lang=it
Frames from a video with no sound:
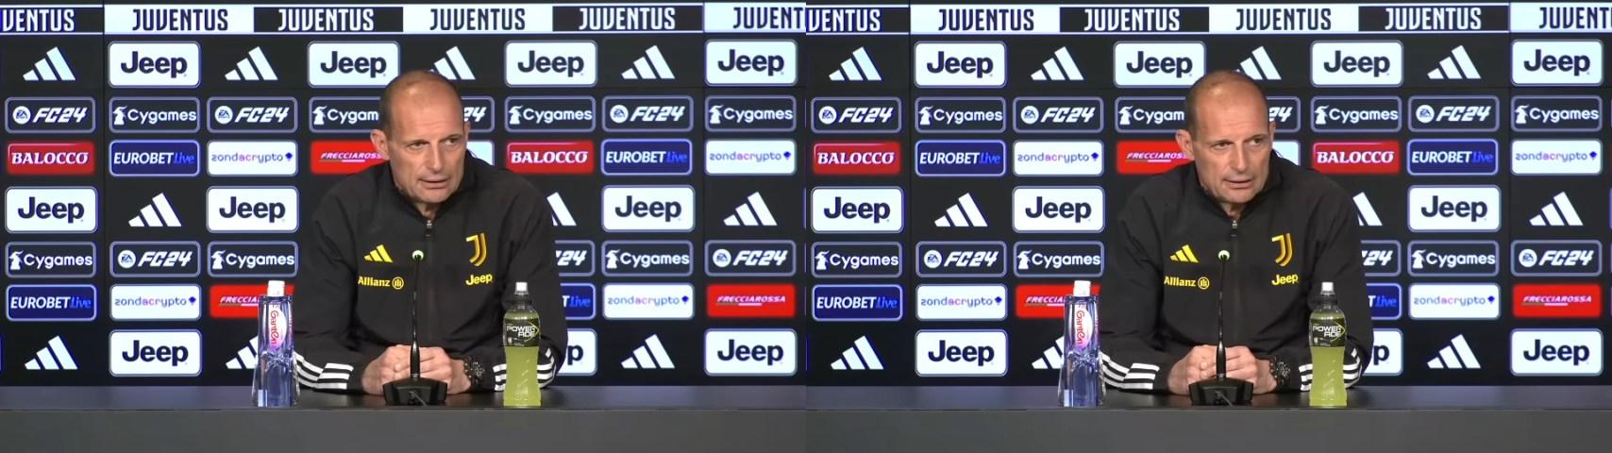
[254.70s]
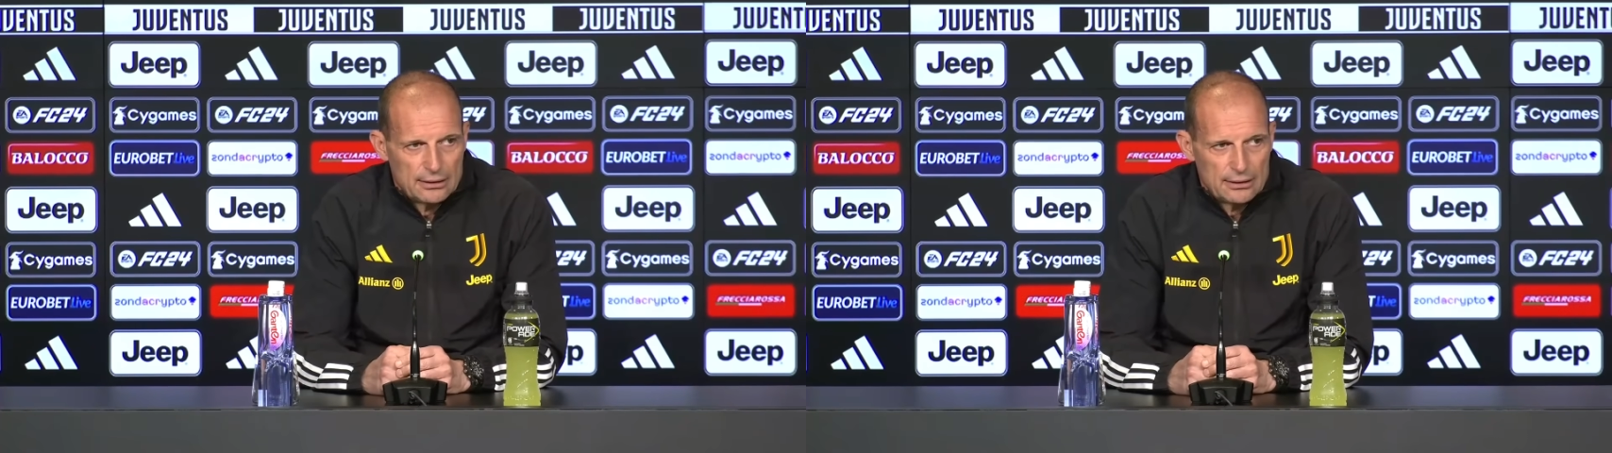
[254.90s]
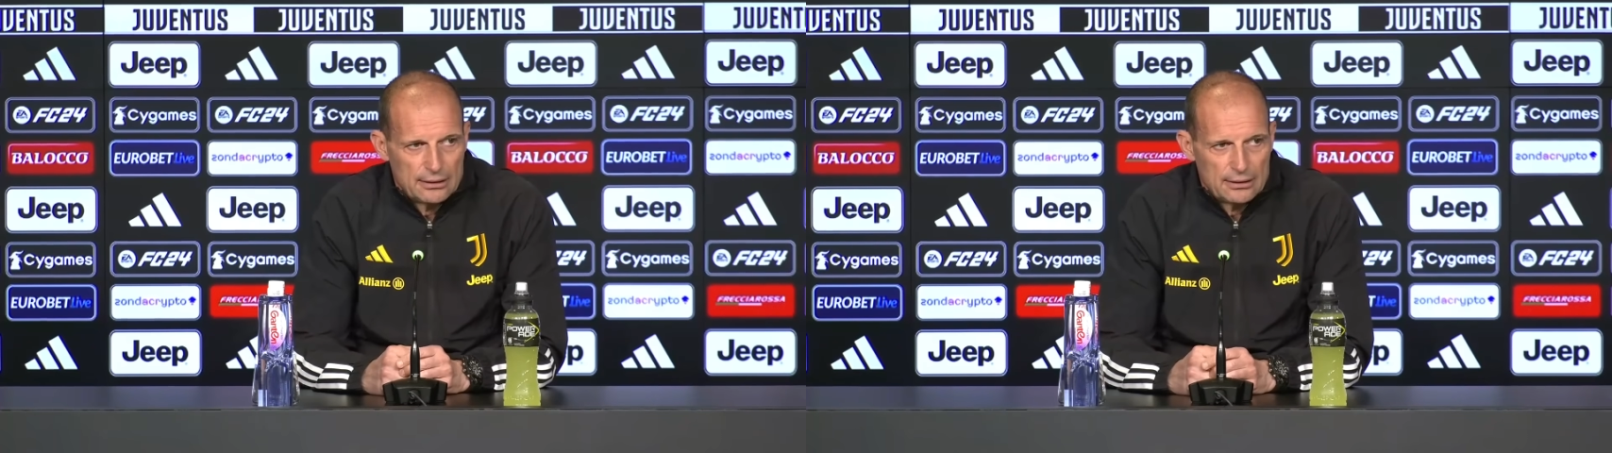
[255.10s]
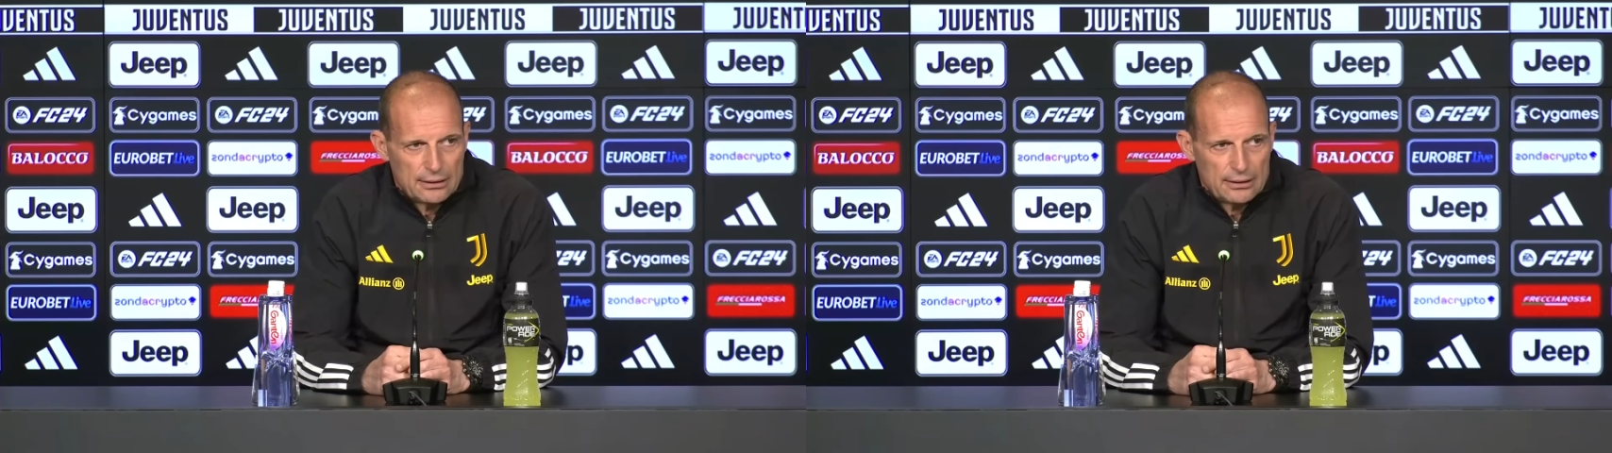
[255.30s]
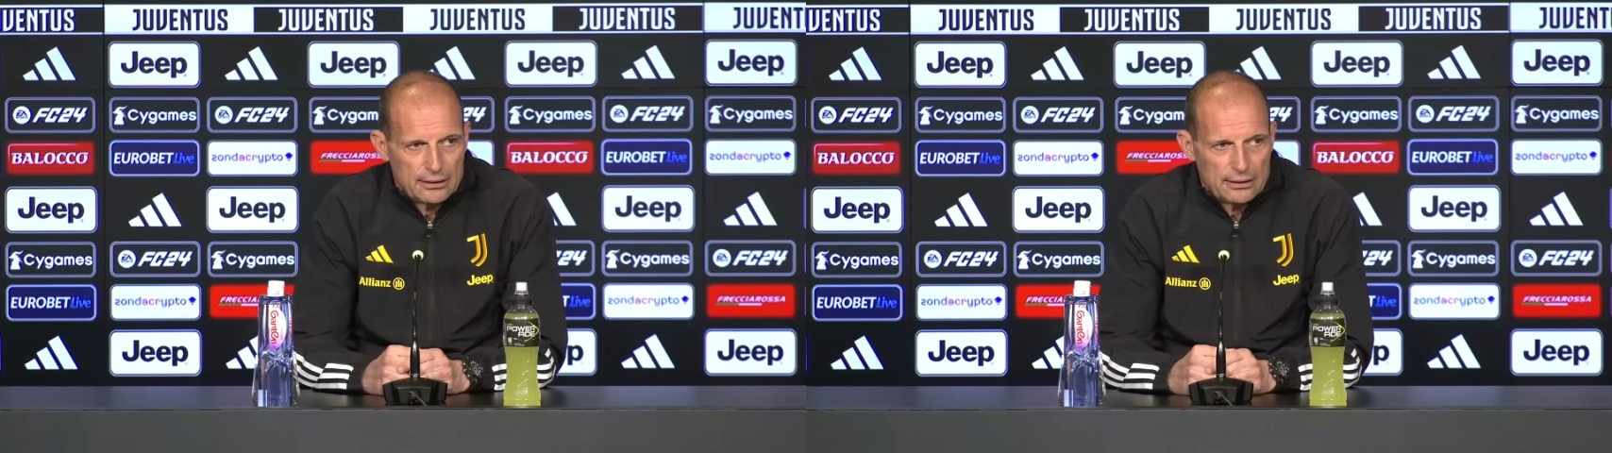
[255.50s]

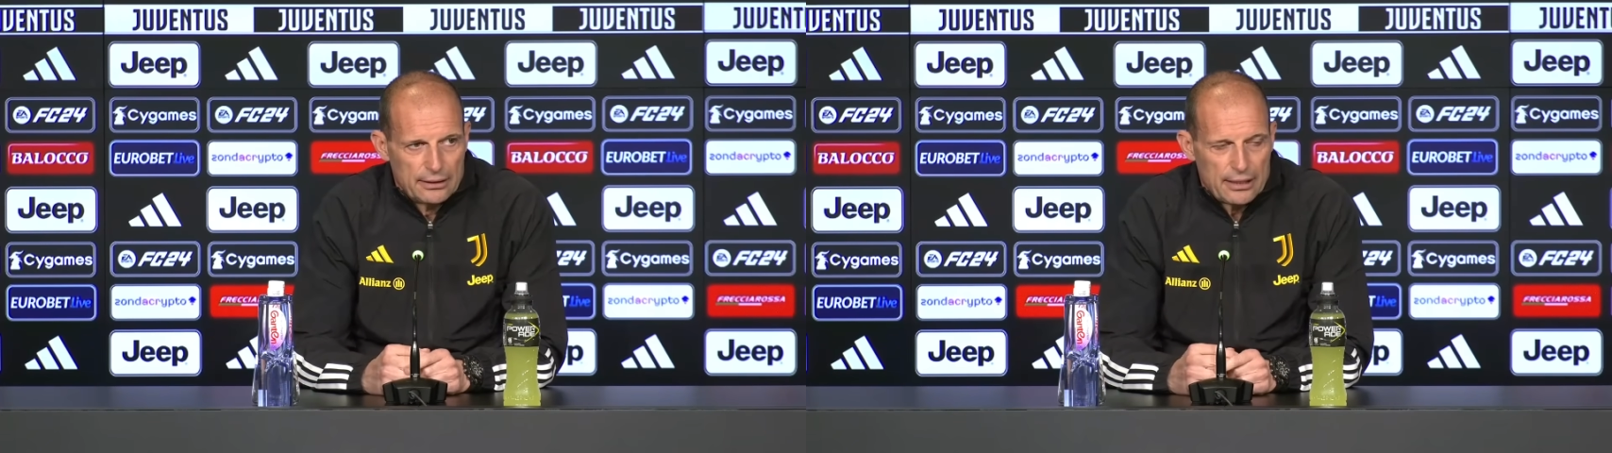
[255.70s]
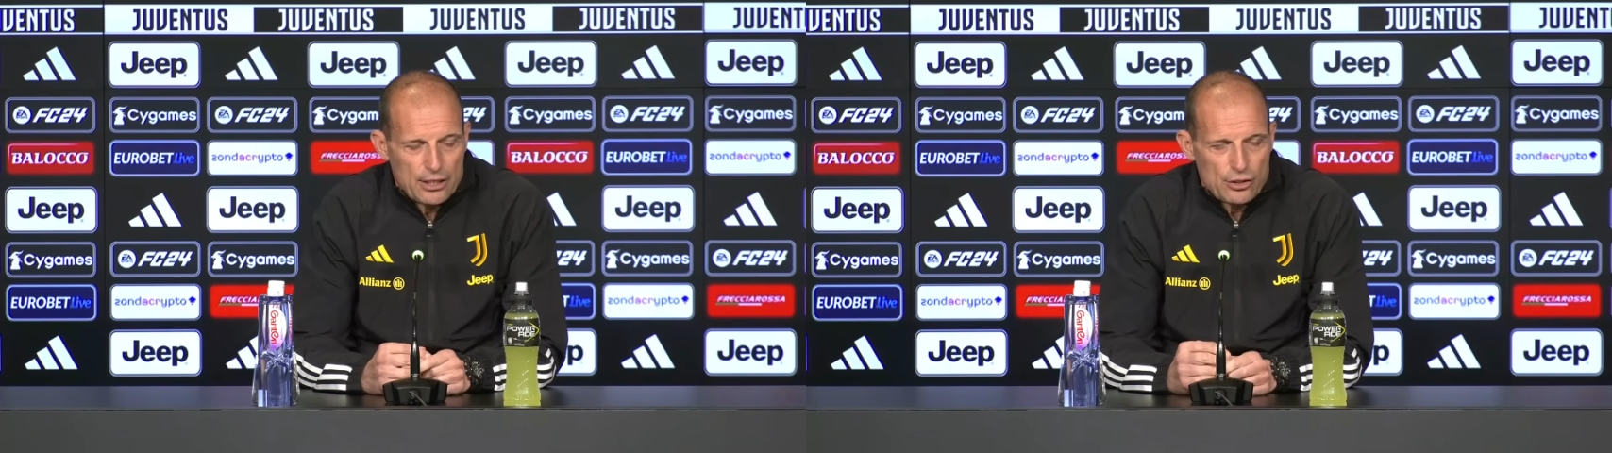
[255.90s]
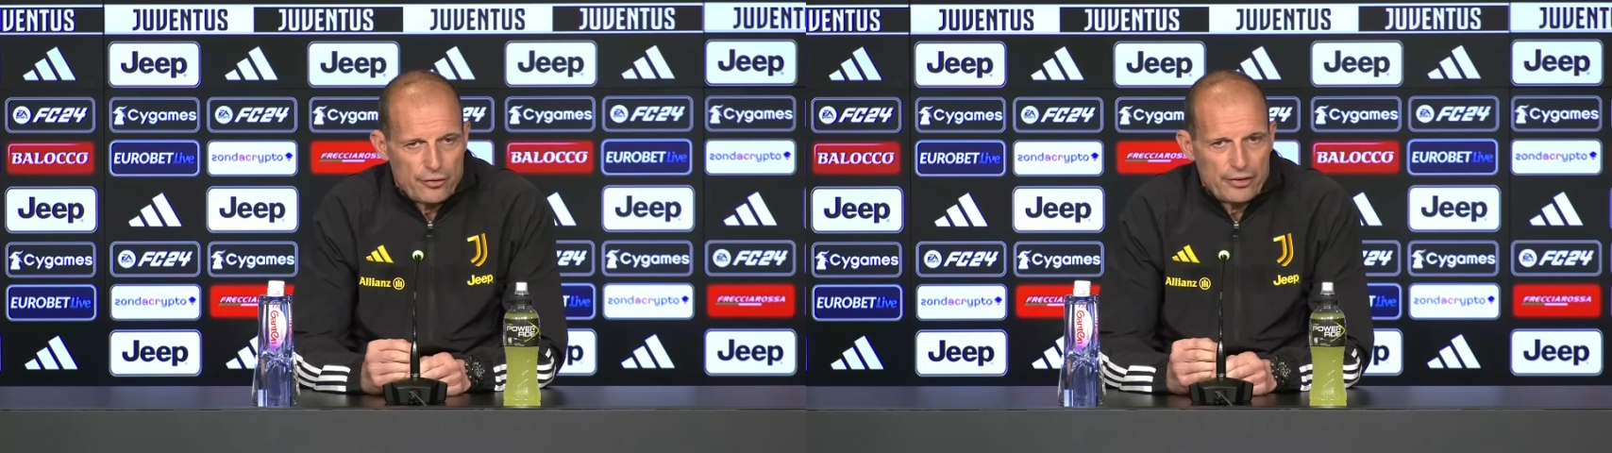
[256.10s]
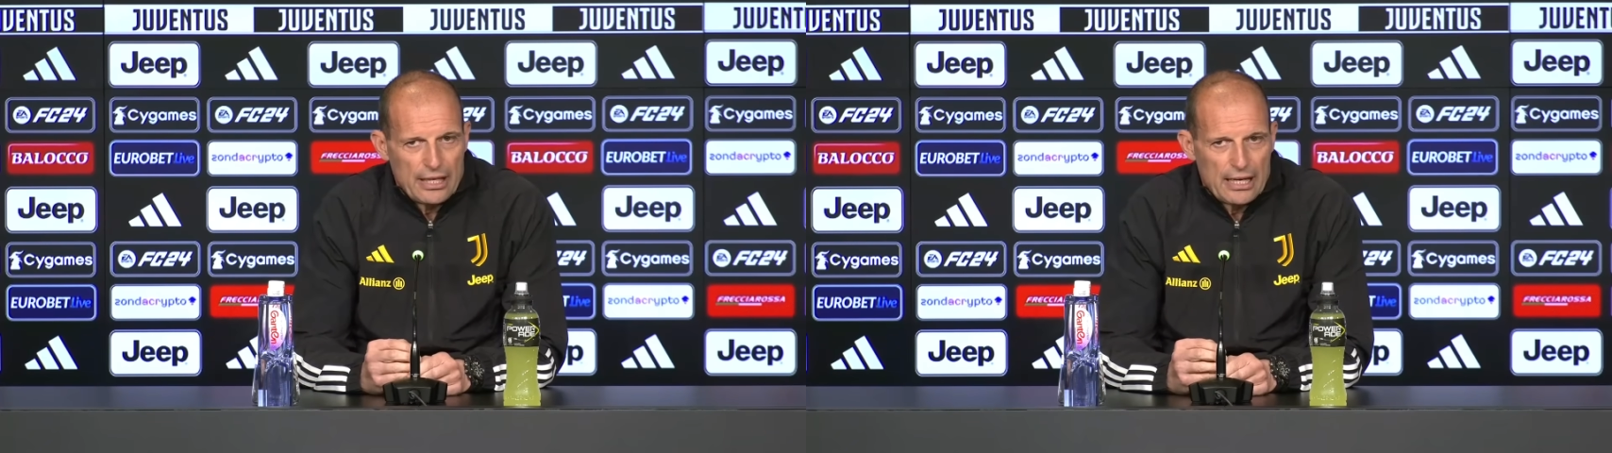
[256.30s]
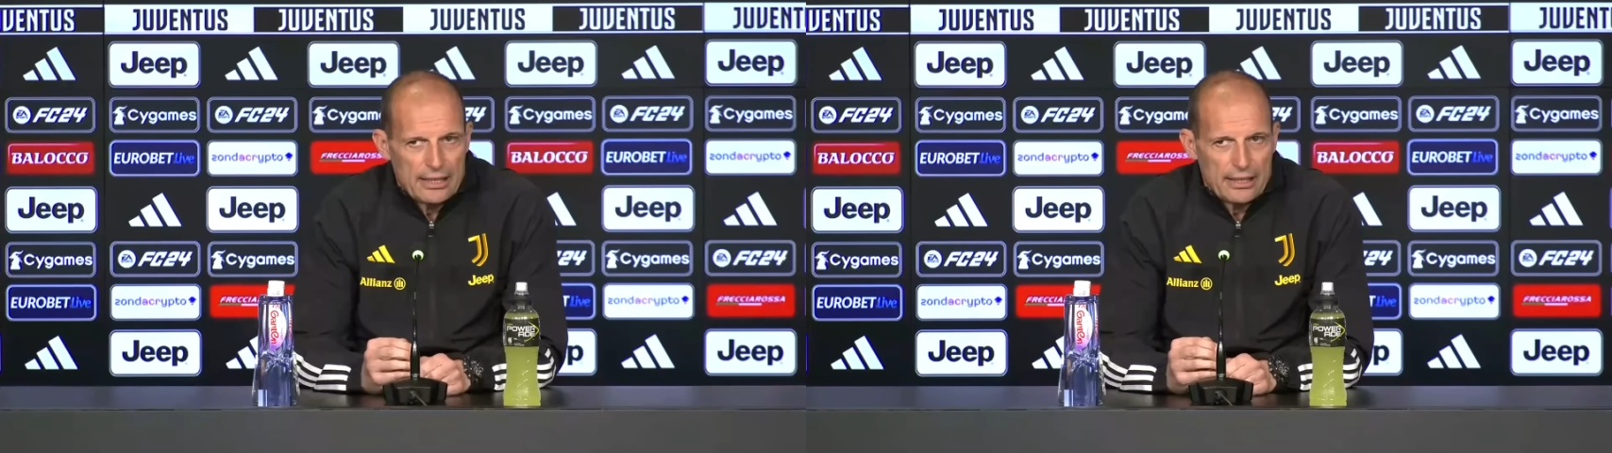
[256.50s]
eh, il rush
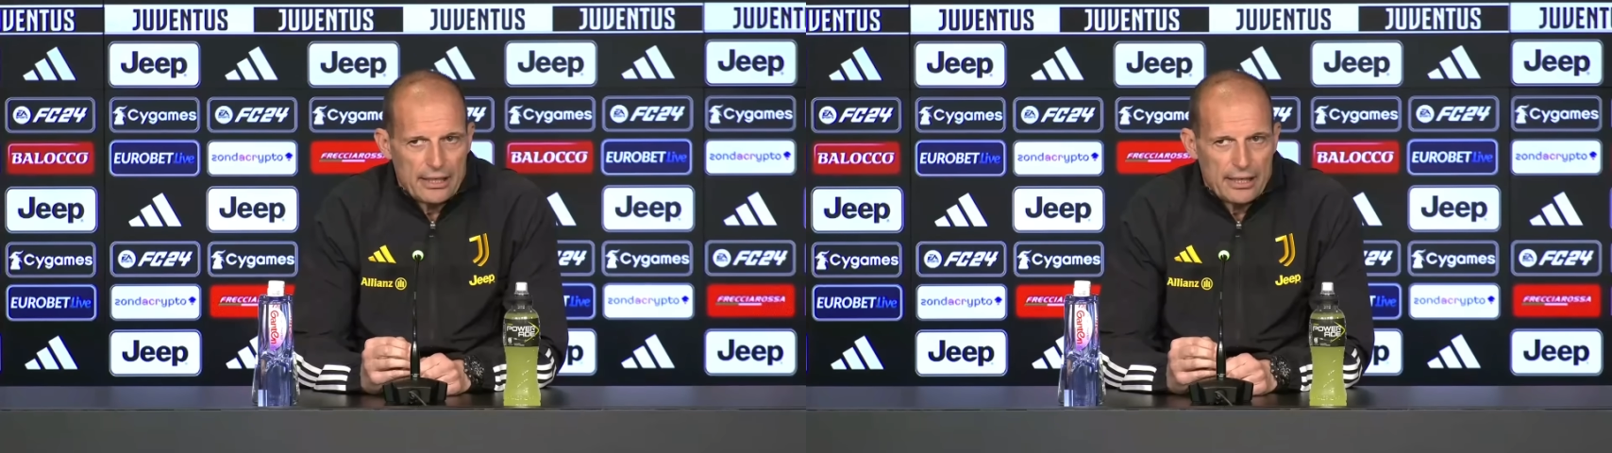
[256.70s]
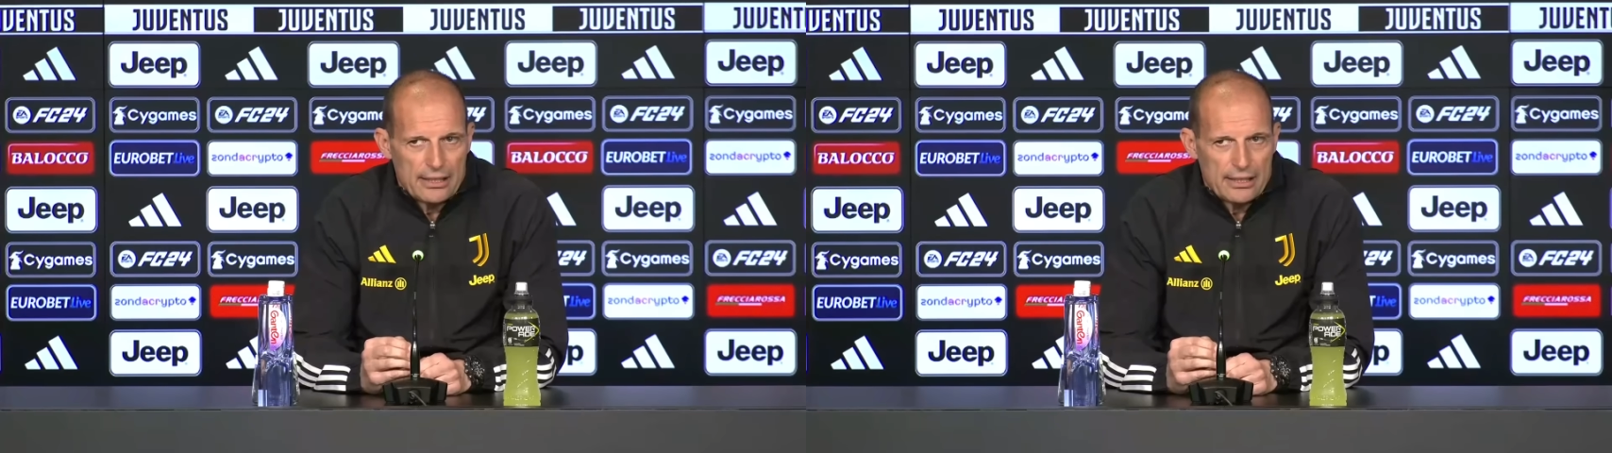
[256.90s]
finale